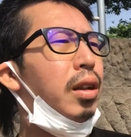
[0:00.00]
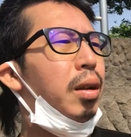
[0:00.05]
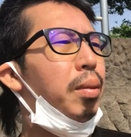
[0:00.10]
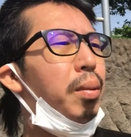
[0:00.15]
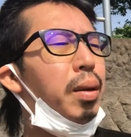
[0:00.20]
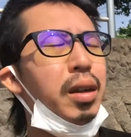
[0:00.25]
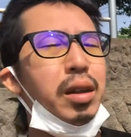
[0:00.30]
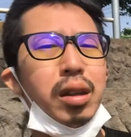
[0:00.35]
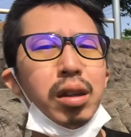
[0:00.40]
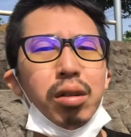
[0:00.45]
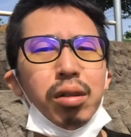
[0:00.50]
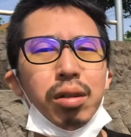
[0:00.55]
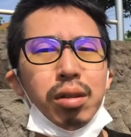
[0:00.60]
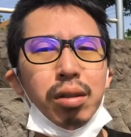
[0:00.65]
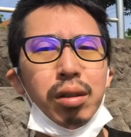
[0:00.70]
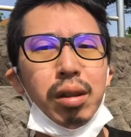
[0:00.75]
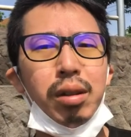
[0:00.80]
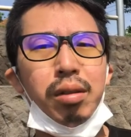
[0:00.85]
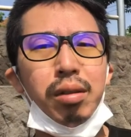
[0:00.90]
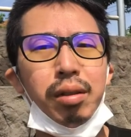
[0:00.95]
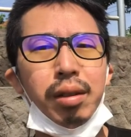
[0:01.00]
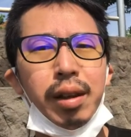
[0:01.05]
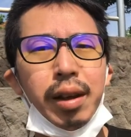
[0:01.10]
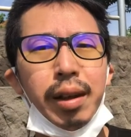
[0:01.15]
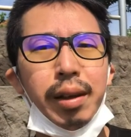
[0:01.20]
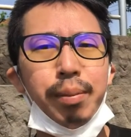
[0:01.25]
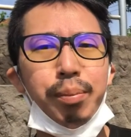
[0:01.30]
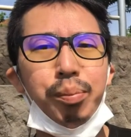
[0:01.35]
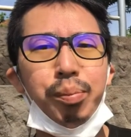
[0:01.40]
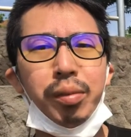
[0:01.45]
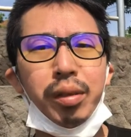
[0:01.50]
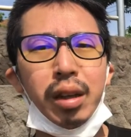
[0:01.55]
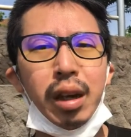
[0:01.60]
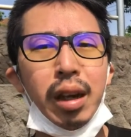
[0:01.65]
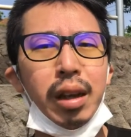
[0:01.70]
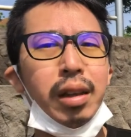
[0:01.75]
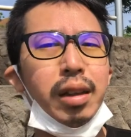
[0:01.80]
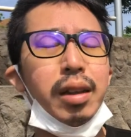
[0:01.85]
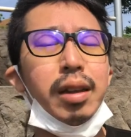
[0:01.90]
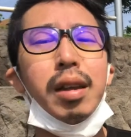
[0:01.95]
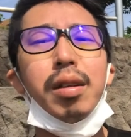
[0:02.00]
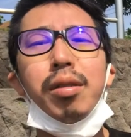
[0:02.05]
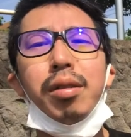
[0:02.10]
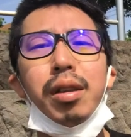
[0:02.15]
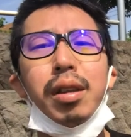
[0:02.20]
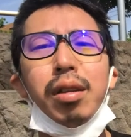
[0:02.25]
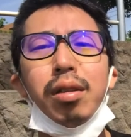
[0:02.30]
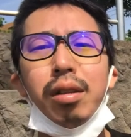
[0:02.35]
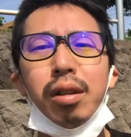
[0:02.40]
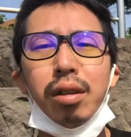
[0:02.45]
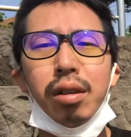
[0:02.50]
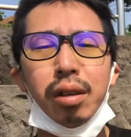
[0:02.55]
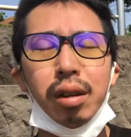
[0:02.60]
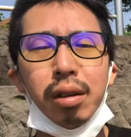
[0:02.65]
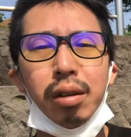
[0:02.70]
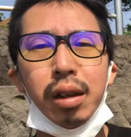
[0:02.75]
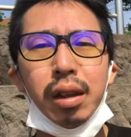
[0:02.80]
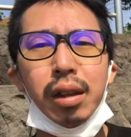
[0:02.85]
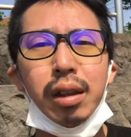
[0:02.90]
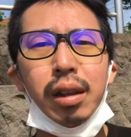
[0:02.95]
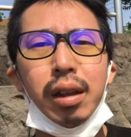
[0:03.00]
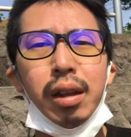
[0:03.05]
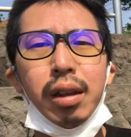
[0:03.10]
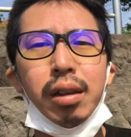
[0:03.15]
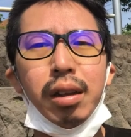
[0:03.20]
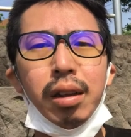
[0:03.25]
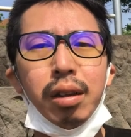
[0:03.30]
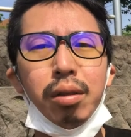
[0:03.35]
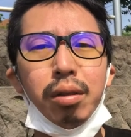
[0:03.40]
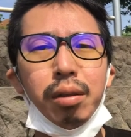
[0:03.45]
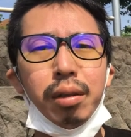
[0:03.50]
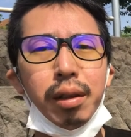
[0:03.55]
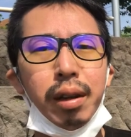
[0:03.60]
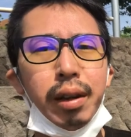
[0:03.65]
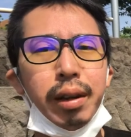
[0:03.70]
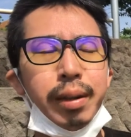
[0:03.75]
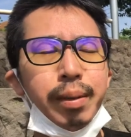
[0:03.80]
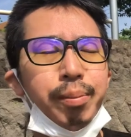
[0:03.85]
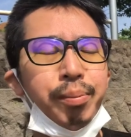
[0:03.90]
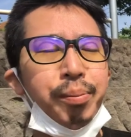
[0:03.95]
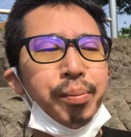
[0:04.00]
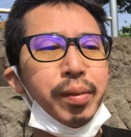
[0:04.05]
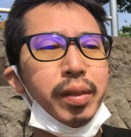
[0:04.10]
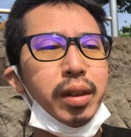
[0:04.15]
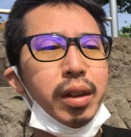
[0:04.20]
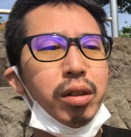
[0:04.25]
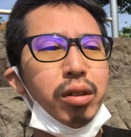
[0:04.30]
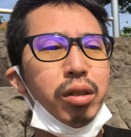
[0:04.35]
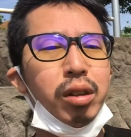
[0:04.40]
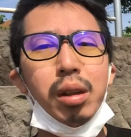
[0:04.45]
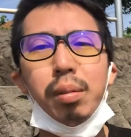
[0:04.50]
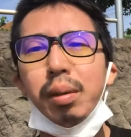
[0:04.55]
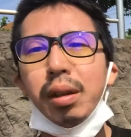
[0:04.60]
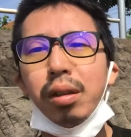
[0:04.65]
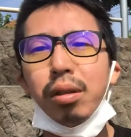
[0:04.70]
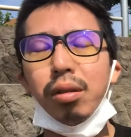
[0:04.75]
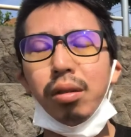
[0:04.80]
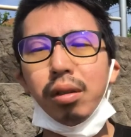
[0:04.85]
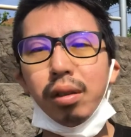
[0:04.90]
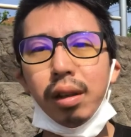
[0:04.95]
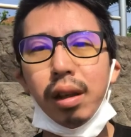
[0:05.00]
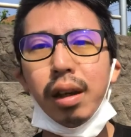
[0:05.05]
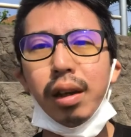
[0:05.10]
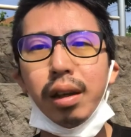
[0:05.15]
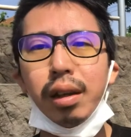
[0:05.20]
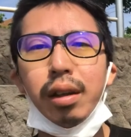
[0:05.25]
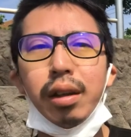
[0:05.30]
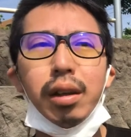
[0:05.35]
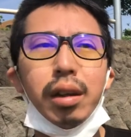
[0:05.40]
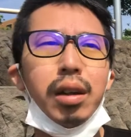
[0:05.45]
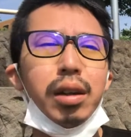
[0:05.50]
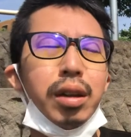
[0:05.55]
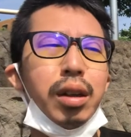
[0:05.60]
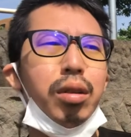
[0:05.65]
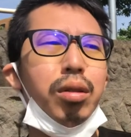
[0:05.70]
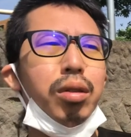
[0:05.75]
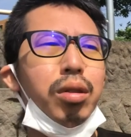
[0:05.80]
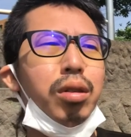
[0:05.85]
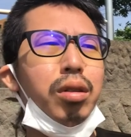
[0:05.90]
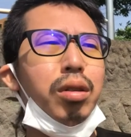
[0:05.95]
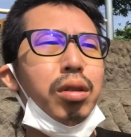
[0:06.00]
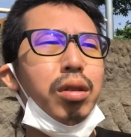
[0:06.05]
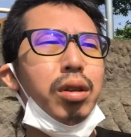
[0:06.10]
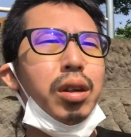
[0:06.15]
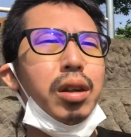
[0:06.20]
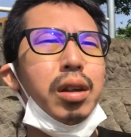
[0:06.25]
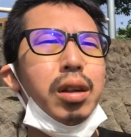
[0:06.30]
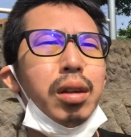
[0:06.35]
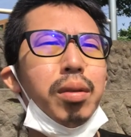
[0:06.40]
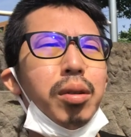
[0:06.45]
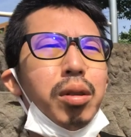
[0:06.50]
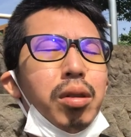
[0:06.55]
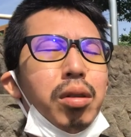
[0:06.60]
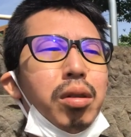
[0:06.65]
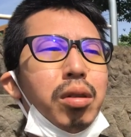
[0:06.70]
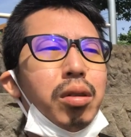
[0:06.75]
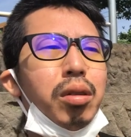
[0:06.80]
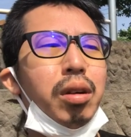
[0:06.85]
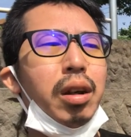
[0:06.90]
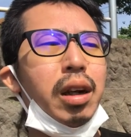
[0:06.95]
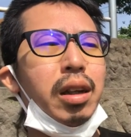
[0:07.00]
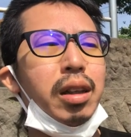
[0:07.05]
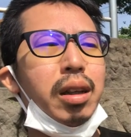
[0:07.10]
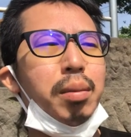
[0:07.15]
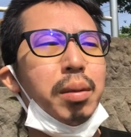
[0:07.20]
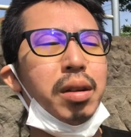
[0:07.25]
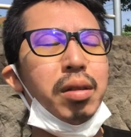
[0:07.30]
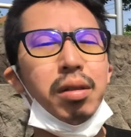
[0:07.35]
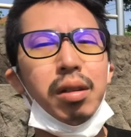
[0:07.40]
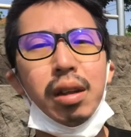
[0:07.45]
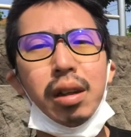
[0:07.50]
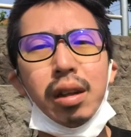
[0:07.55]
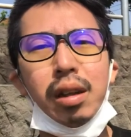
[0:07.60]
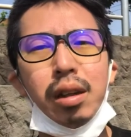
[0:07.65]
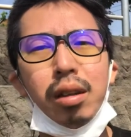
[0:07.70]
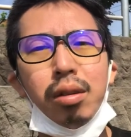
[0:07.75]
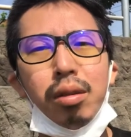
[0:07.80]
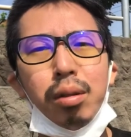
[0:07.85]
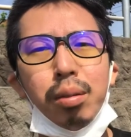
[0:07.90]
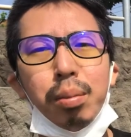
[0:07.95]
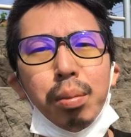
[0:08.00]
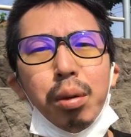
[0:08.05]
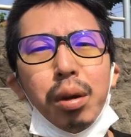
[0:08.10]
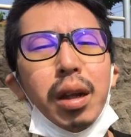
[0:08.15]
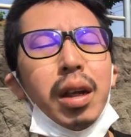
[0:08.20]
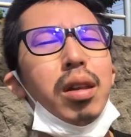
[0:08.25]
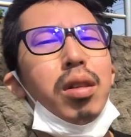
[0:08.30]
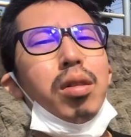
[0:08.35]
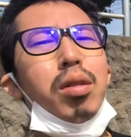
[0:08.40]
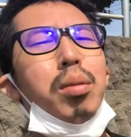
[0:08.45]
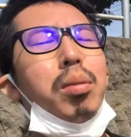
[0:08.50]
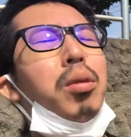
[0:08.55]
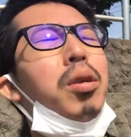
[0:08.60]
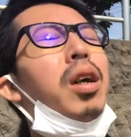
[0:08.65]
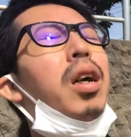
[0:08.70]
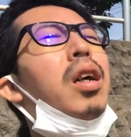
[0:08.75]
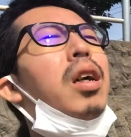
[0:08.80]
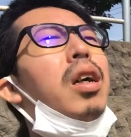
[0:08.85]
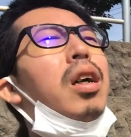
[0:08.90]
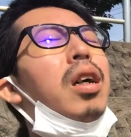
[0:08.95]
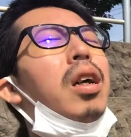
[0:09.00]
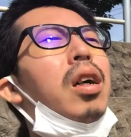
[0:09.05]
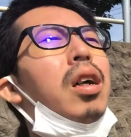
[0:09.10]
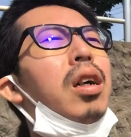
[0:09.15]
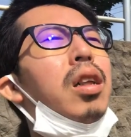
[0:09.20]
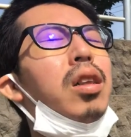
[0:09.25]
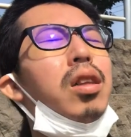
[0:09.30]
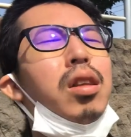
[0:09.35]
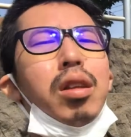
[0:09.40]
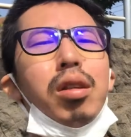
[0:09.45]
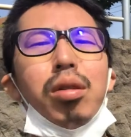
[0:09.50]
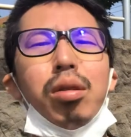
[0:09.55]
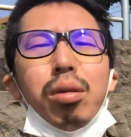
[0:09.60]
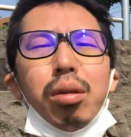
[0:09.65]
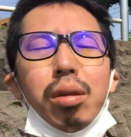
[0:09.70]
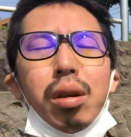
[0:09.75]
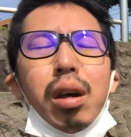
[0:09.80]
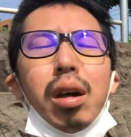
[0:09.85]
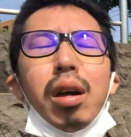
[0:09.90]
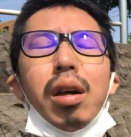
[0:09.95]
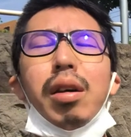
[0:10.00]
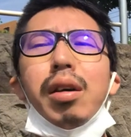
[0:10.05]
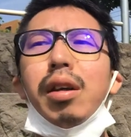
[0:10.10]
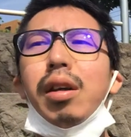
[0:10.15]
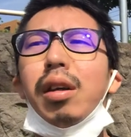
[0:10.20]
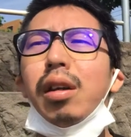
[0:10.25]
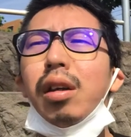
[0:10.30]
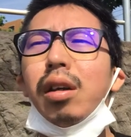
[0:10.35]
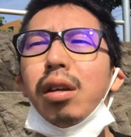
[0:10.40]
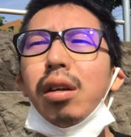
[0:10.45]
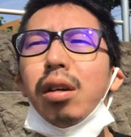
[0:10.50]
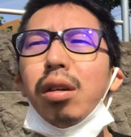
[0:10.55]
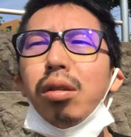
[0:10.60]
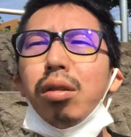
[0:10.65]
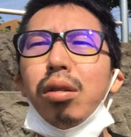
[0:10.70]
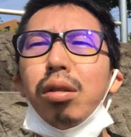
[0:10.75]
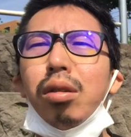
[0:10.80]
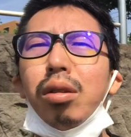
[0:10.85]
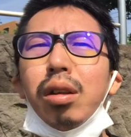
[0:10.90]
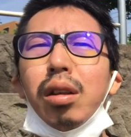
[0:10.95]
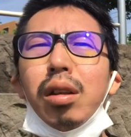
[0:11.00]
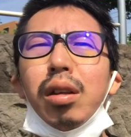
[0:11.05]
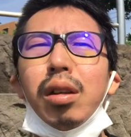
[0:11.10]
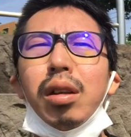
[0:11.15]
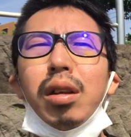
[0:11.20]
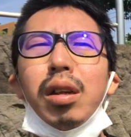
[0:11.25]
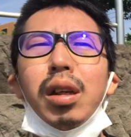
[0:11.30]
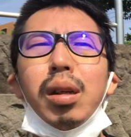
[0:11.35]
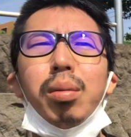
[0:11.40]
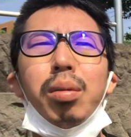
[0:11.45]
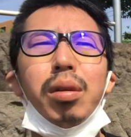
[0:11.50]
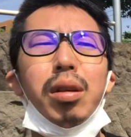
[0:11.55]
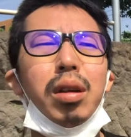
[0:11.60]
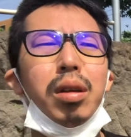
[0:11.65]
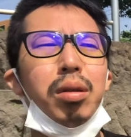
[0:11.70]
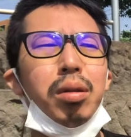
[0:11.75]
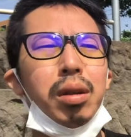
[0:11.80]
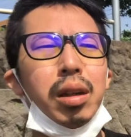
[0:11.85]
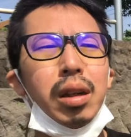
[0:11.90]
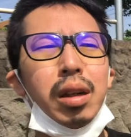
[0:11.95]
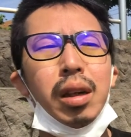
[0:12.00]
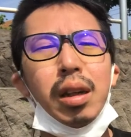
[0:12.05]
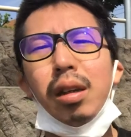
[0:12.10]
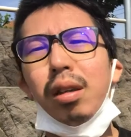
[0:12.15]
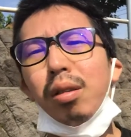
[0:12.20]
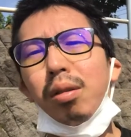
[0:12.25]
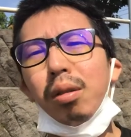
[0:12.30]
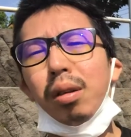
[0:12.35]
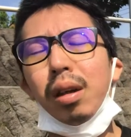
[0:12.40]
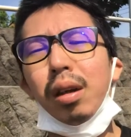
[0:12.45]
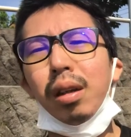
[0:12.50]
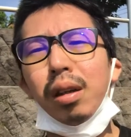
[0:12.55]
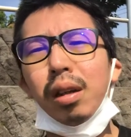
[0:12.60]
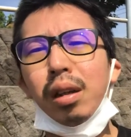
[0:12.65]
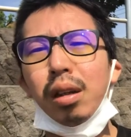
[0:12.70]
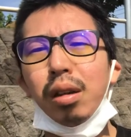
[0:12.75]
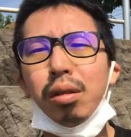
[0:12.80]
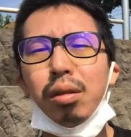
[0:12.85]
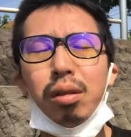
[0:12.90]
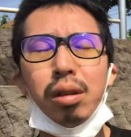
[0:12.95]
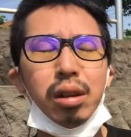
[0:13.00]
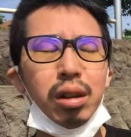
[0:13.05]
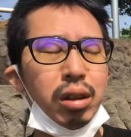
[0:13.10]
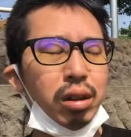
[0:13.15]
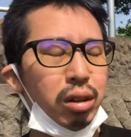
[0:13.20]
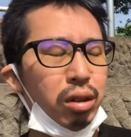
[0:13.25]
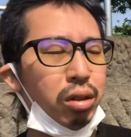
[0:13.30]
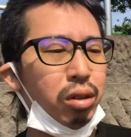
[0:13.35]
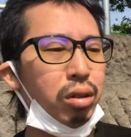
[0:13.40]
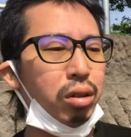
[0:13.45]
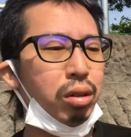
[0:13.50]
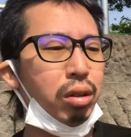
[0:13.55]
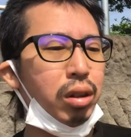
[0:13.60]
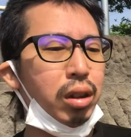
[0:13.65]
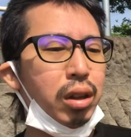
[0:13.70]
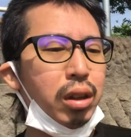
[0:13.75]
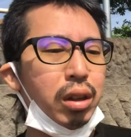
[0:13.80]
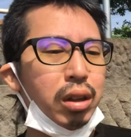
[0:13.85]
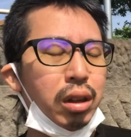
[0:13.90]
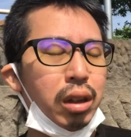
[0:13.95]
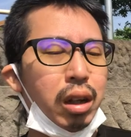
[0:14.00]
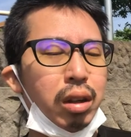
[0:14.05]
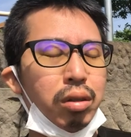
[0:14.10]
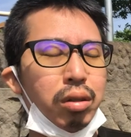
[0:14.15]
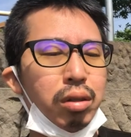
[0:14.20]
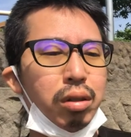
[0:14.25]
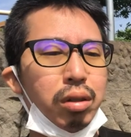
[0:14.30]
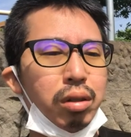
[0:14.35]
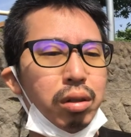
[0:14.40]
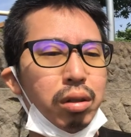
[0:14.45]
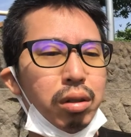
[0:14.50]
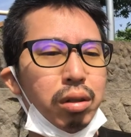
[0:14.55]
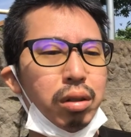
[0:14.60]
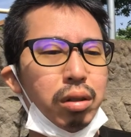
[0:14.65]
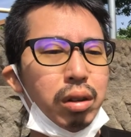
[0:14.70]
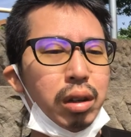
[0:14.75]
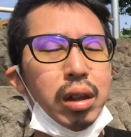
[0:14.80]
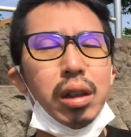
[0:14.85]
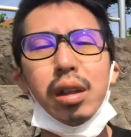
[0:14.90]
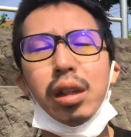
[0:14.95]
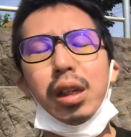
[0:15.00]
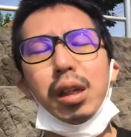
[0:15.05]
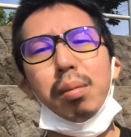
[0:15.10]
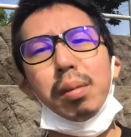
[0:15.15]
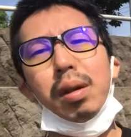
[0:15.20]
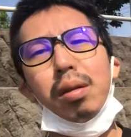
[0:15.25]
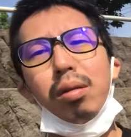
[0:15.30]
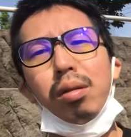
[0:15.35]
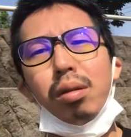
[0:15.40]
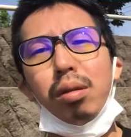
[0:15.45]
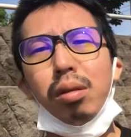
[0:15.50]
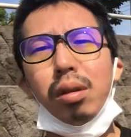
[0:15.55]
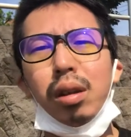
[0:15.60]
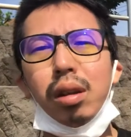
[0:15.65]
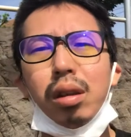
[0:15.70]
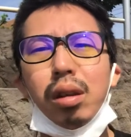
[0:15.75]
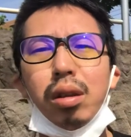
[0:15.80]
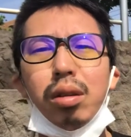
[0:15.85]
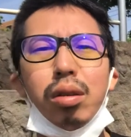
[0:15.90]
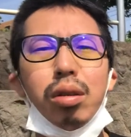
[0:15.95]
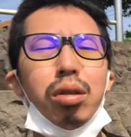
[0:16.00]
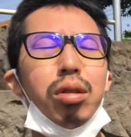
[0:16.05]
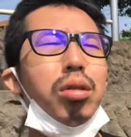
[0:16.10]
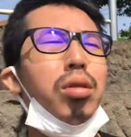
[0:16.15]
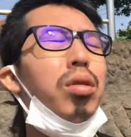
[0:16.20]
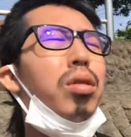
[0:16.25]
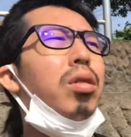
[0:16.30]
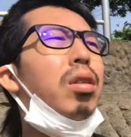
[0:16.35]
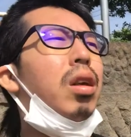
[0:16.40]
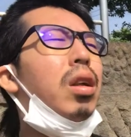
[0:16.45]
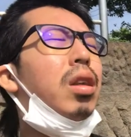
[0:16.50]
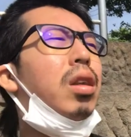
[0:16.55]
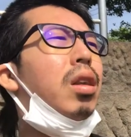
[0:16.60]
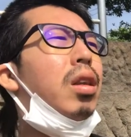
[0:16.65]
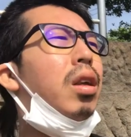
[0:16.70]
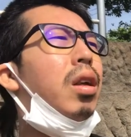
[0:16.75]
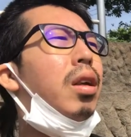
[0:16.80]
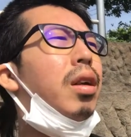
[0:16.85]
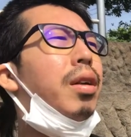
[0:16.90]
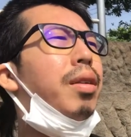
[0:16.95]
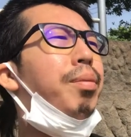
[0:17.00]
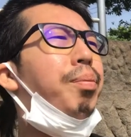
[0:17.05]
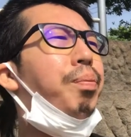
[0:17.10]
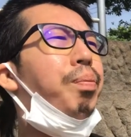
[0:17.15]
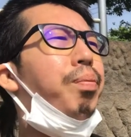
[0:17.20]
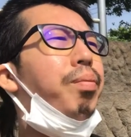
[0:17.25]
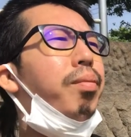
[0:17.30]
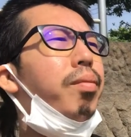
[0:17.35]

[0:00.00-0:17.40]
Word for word: 毎日薬飲んで安定剤飲んでるんですけど安定剤飲んでで睡眠とってで運動してもこう頭の中にこうぼやっともやがかかってるとかなんかこう全然気分が乗らないとかなんかこう一日中あの寝てしまうとかっていうのはすごくあって。